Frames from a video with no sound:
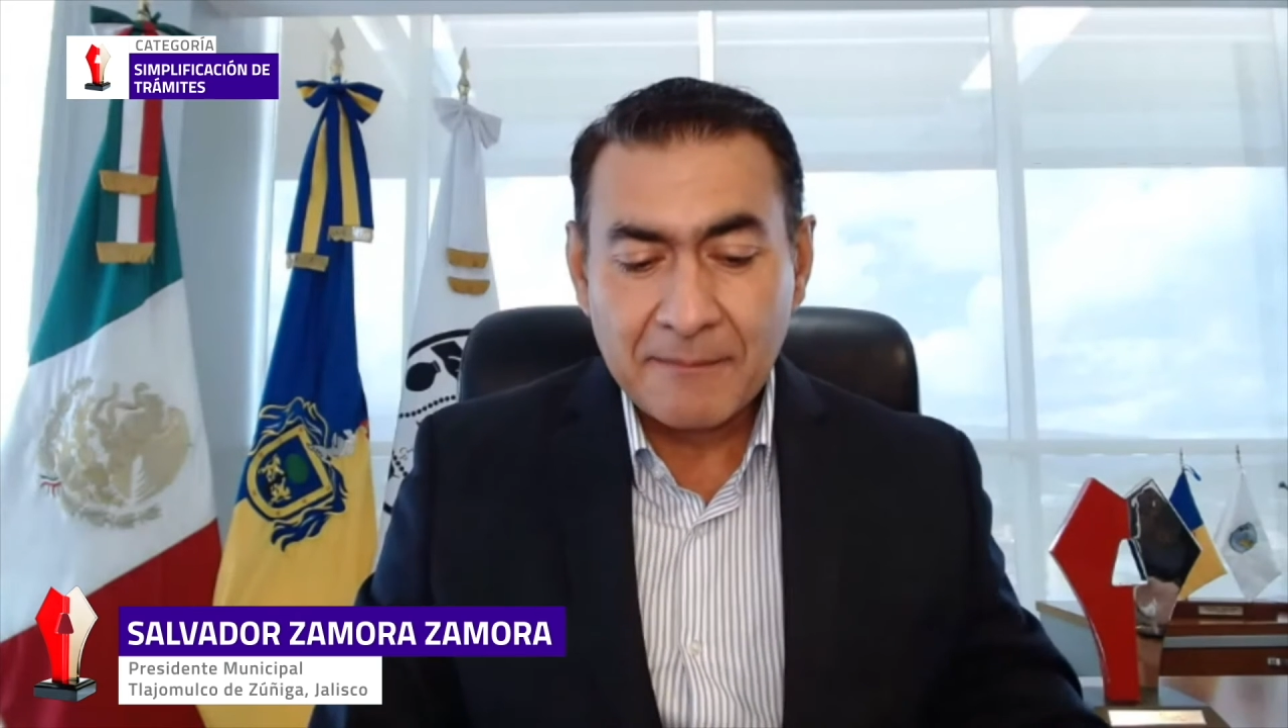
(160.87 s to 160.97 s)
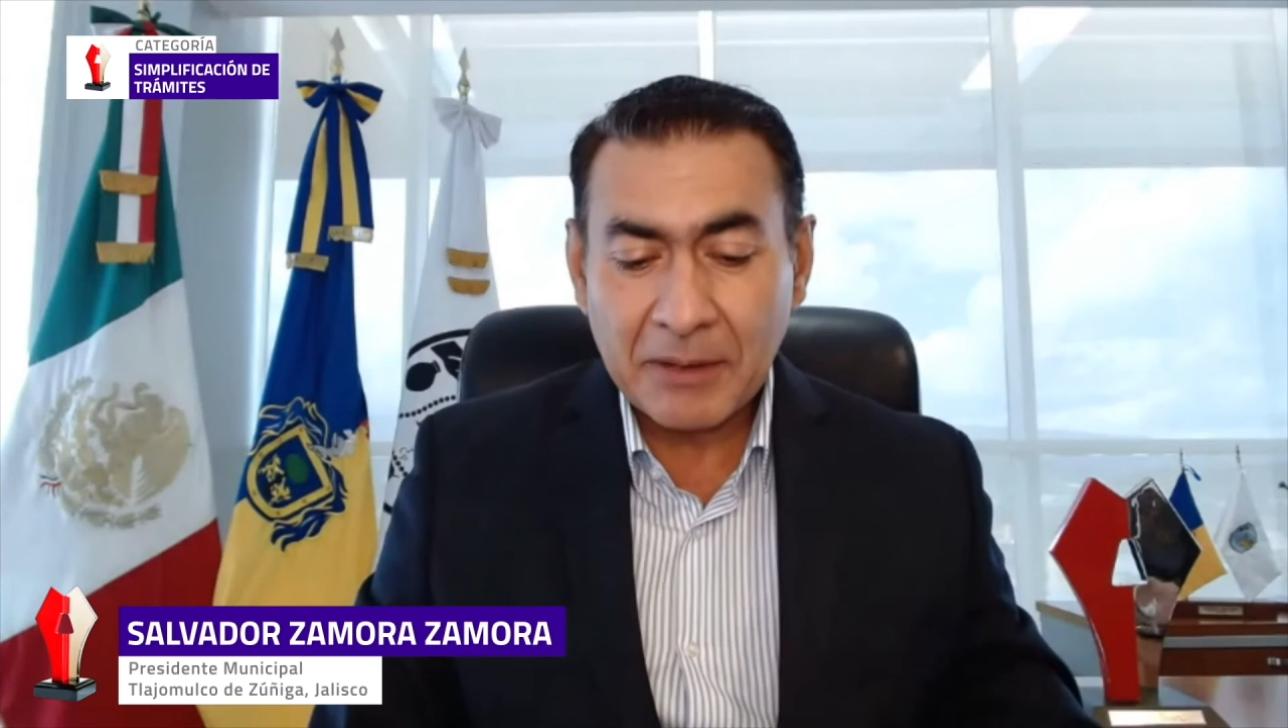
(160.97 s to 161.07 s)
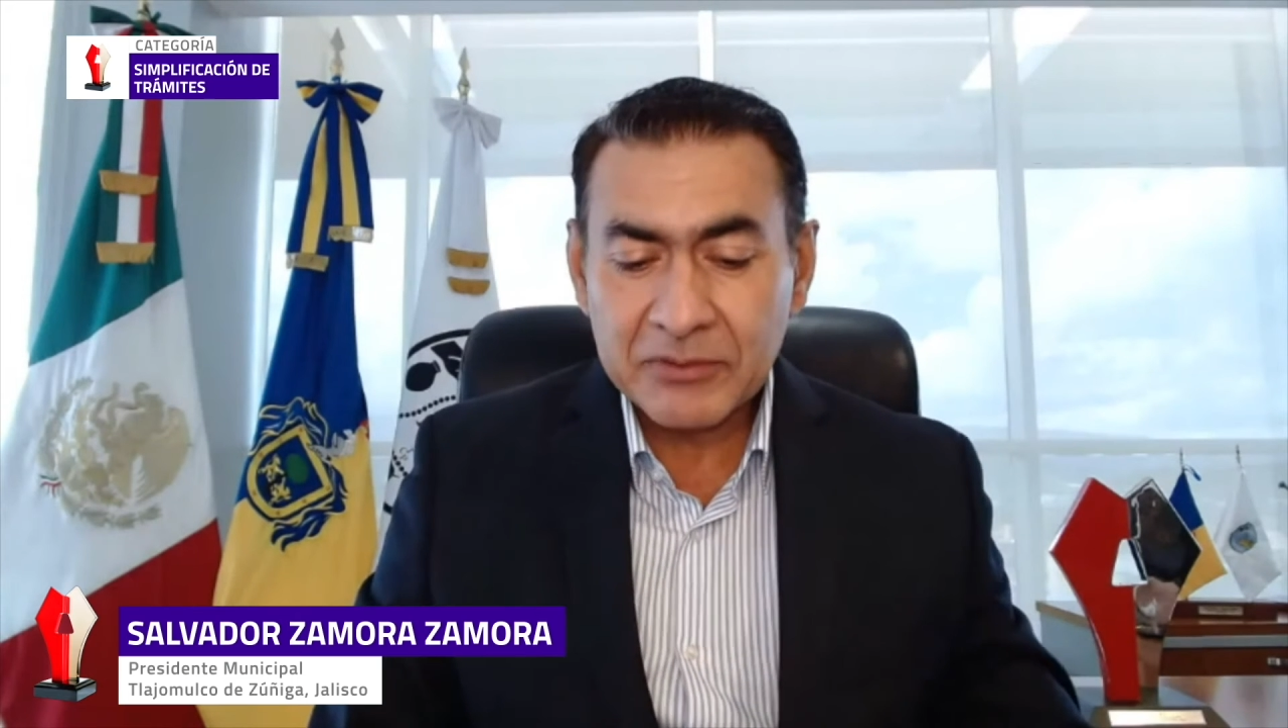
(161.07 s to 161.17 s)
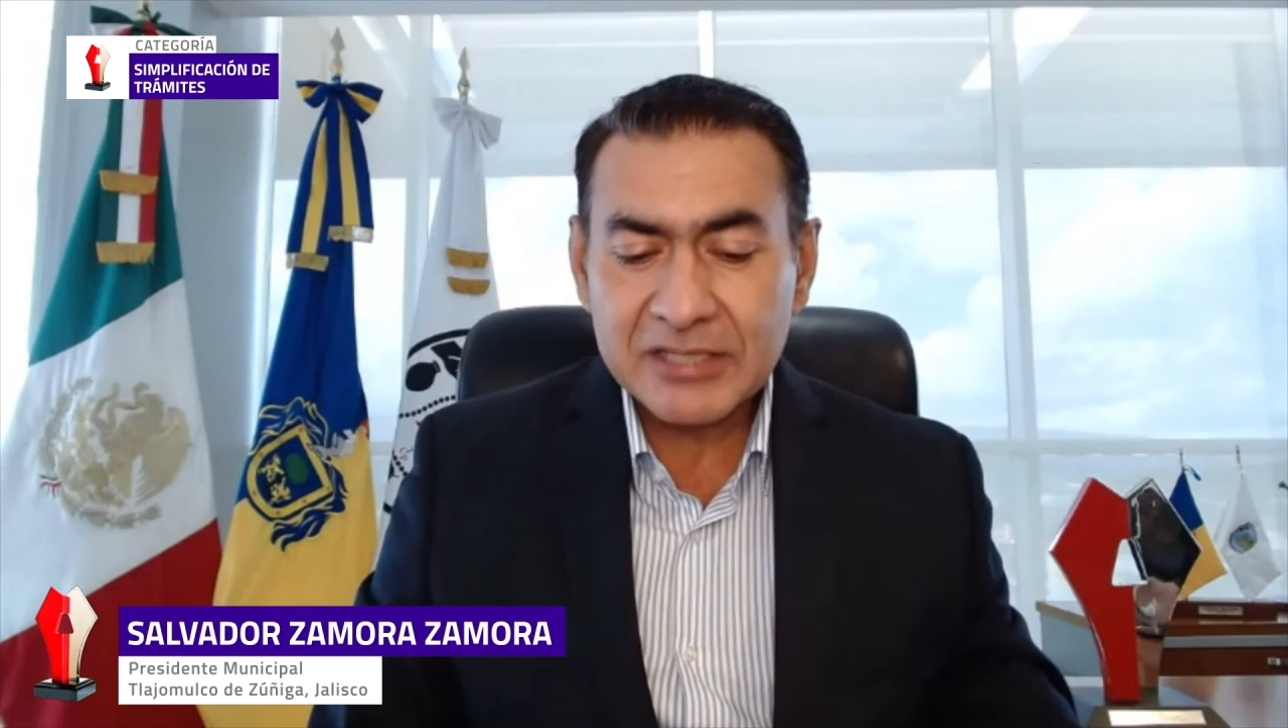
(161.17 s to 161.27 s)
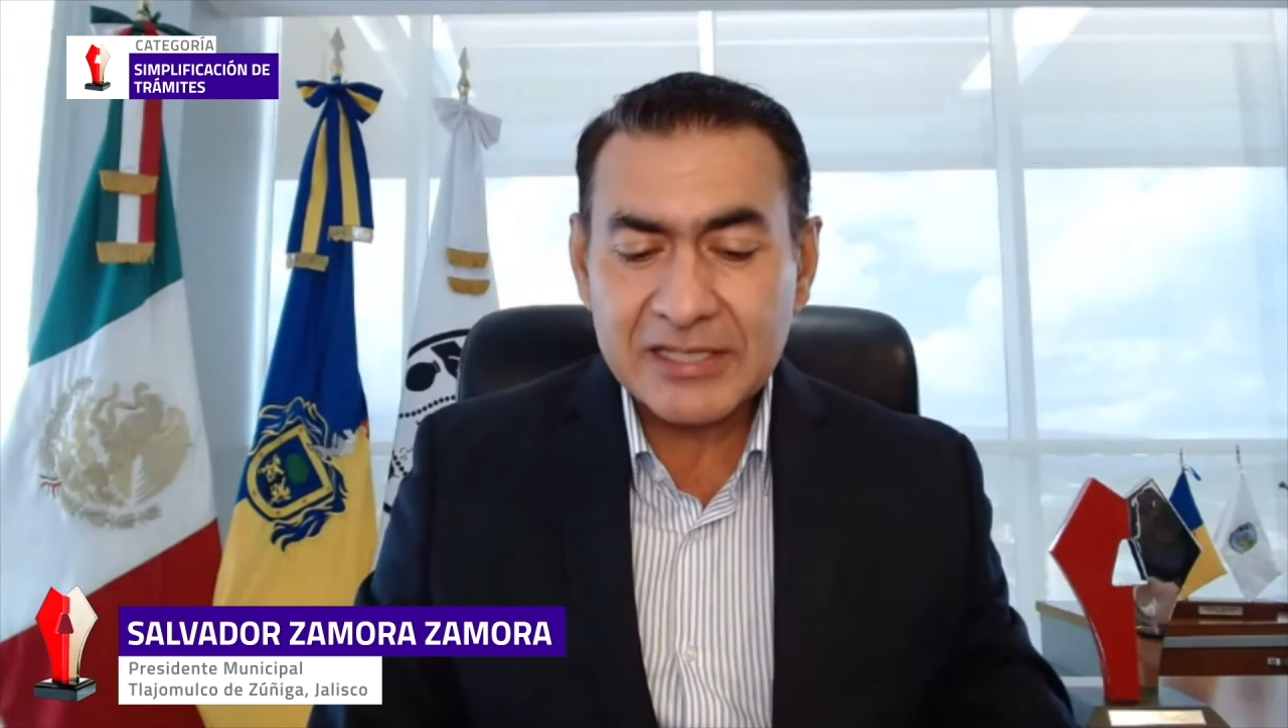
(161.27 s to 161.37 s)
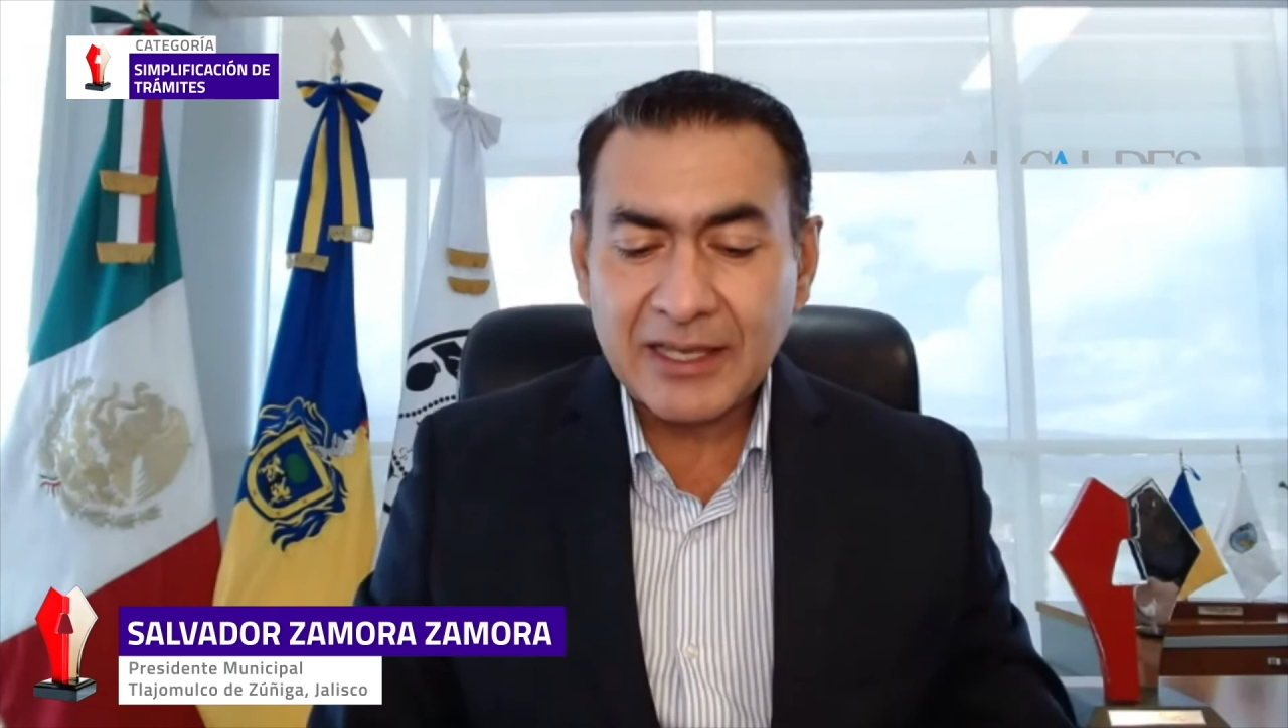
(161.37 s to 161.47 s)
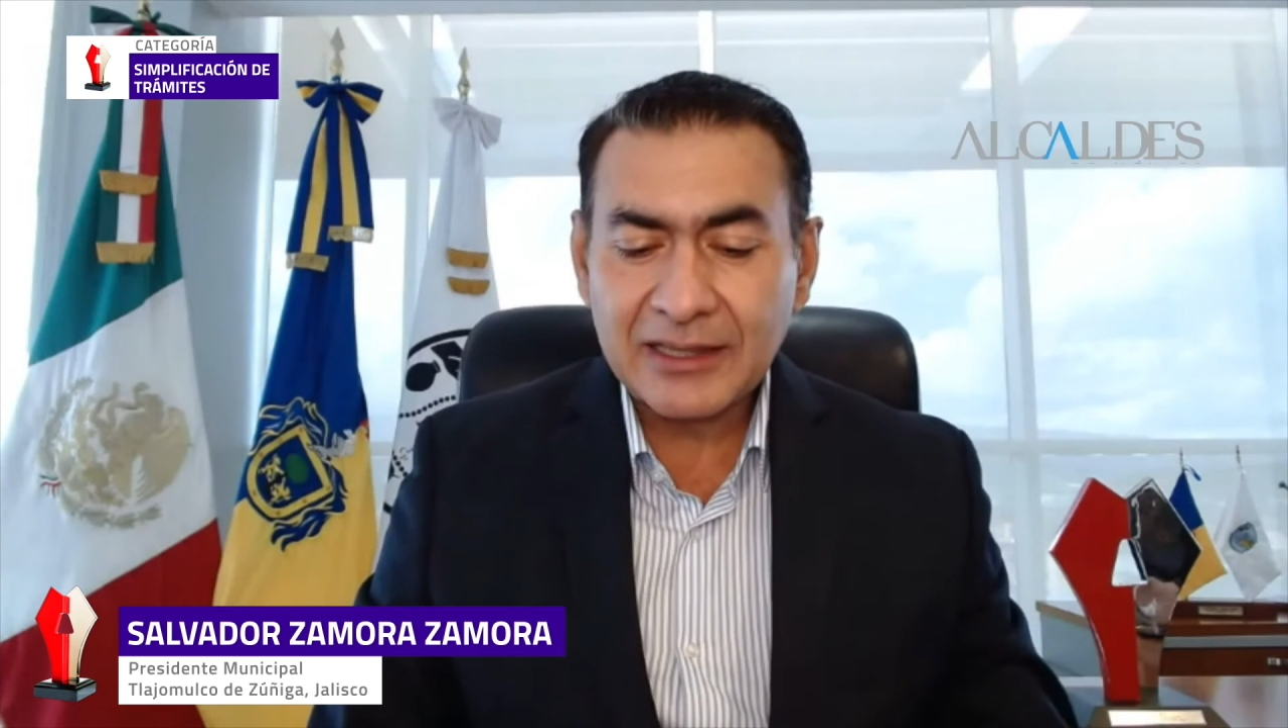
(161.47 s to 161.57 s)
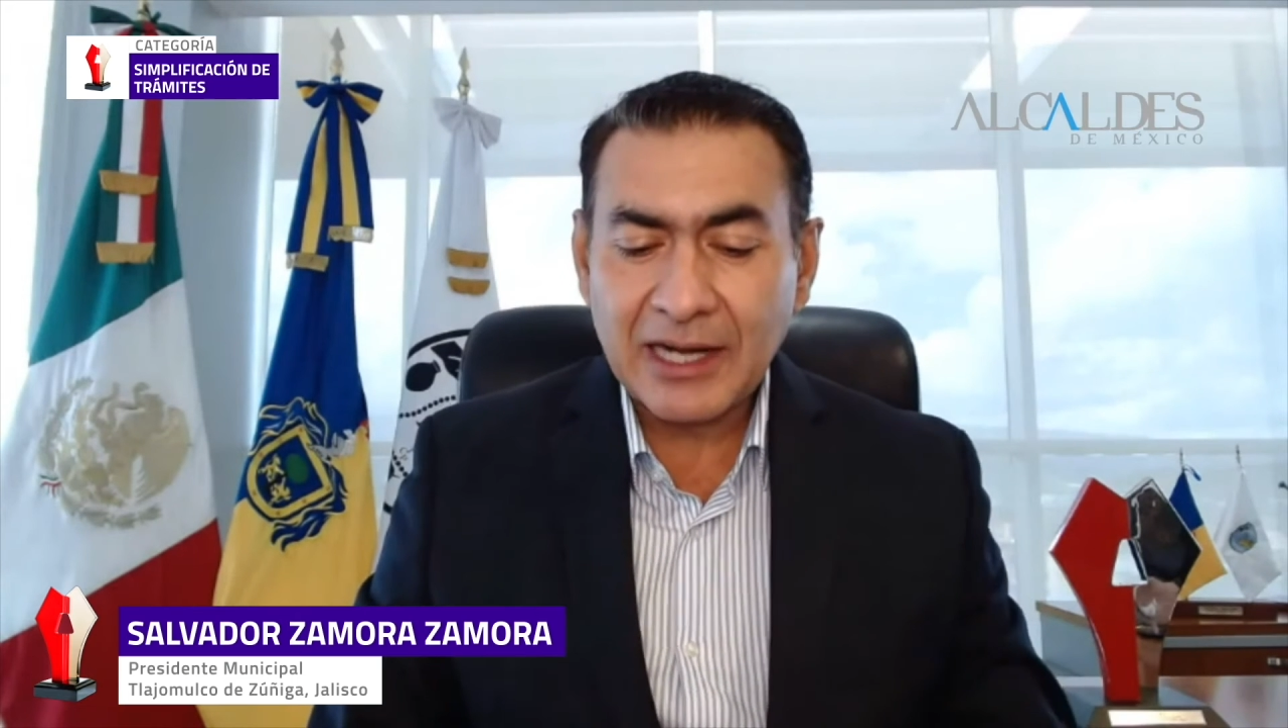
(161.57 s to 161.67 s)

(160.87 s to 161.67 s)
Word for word: Vamos a seguir